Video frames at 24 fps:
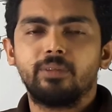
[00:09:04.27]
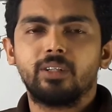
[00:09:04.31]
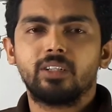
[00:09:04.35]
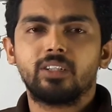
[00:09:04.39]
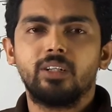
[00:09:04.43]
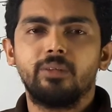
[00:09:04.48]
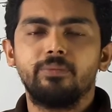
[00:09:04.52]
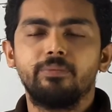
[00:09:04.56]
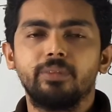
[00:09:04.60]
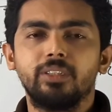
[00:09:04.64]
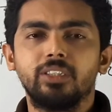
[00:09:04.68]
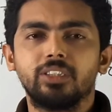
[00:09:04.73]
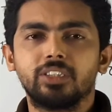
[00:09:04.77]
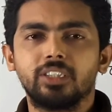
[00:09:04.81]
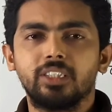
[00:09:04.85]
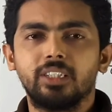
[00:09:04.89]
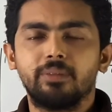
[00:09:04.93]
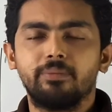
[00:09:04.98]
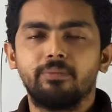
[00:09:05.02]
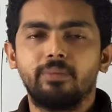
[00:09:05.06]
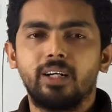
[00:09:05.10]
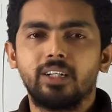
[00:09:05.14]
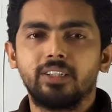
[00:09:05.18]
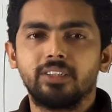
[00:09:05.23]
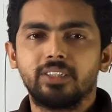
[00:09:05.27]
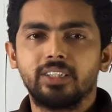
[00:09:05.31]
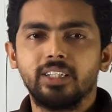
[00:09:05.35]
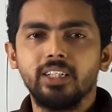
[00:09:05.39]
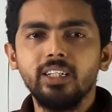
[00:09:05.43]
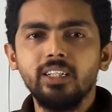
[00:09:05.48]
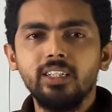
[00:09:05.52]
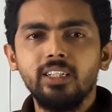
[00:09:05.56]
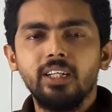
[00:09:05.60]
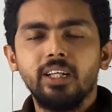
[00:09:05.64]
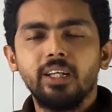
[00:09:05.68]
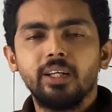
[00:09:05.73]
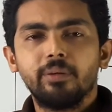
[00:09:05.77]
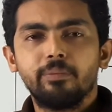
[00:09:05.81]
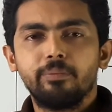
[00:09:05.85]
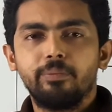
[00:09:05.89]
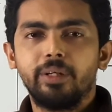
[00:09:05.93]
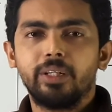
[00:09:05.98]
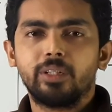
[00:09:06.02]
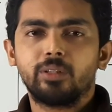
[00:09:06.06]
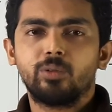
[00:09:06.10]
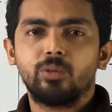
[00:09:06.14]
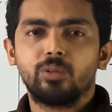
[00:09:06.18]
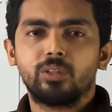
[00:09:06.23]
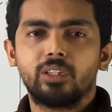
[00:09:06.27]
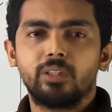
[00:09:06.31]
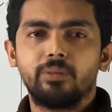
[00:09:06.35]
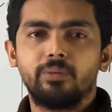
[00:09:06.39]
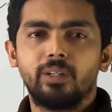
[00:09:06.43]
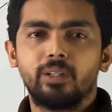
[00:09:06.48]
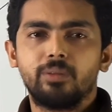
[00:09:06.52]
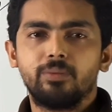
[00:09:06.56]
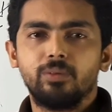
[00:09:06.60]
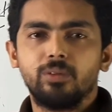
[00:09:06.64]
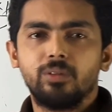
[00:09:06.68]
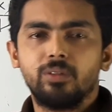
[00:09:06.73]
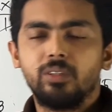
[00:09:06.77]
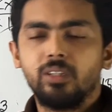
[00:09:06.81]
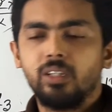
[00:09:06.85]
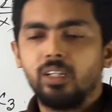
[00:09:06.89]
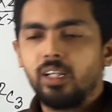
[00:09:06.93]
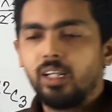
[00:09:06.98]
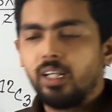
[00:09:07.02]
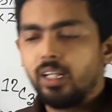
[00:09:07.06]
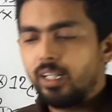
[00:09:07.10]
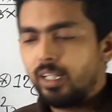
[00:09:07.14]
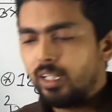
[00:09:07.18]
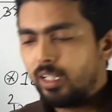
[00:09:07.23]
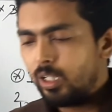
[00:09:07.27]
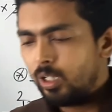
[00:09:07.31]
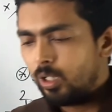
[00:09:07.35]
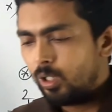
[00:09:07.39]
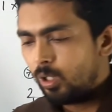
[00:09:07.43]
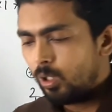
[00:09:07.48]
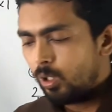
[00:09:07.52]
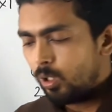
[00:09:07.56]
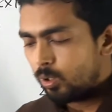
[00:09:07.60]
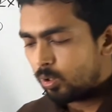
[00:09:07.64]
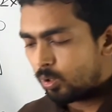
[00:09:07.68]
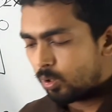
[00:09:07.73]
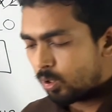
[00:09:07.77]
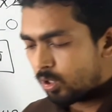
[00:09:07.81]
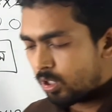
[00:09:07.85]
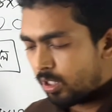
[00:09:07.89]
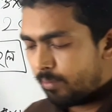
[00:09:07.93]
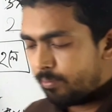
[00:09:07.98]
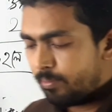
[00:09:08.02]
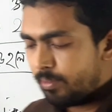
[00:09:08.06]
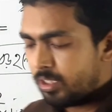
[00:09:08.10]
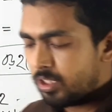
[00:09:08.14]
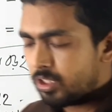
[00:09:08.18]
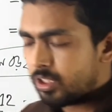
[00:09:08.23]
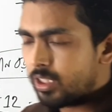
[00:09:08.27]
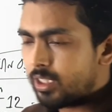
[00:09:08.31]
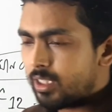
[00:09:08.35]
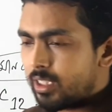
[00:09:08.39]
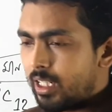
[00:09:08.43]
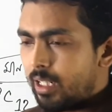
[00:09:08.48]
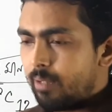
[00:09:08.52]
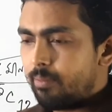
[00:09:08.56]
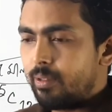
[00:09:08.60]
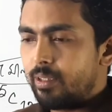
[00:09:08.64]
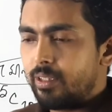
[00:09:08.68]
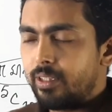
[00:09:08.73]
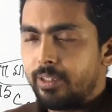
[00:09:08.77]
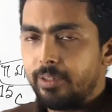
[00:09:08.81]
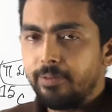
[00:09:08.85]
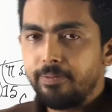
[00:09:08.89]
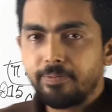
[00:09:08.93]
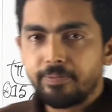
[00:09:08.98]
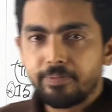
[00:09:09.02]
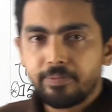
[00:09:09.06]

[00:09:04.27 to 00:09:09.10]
আমরা কম্বিনেশনের মানটা বের করতে পারবো তো কম্বিনেশনটা আমাদের